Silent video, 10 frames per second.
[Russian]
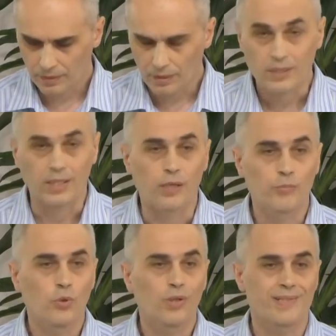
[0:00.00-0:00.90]
как
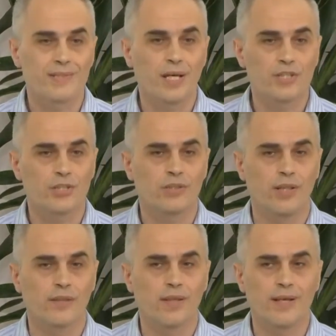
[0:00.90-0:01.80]
много значит
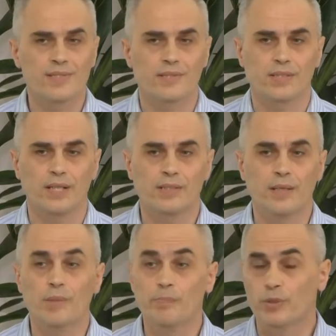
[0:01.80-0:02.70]
для нас, когда
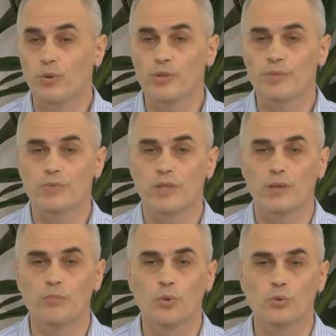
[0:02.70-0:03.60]
мы приходим на
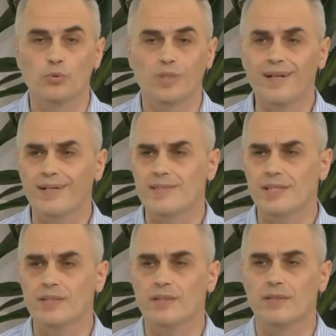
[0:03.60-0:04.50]
работу, как
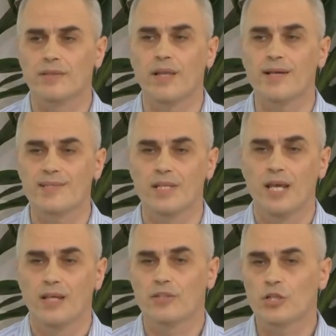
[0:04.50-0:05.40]
оценит нас
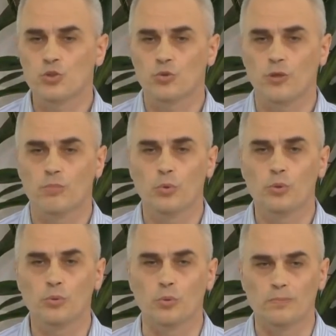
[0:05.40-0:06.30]
нашу
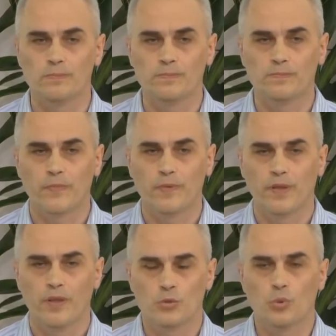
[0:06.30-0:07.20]
работу
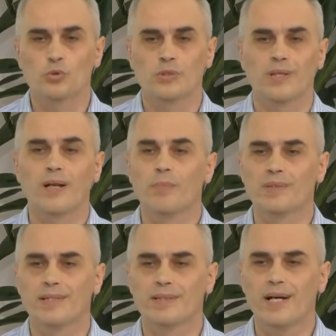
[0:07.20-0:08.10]
тот
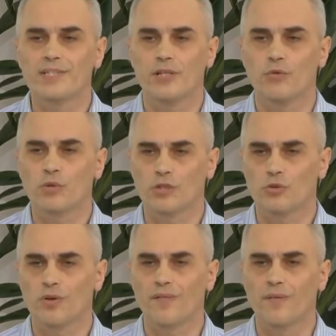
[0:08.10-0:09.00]
работодатель, у
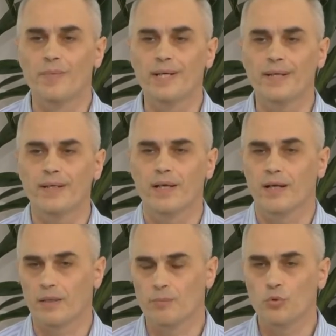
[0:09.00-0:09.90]
которого мы
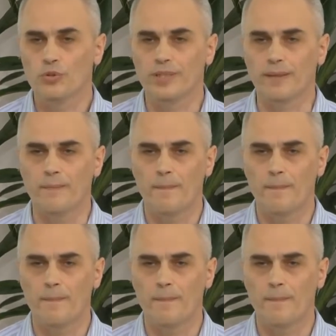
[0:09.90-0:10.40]
работаем.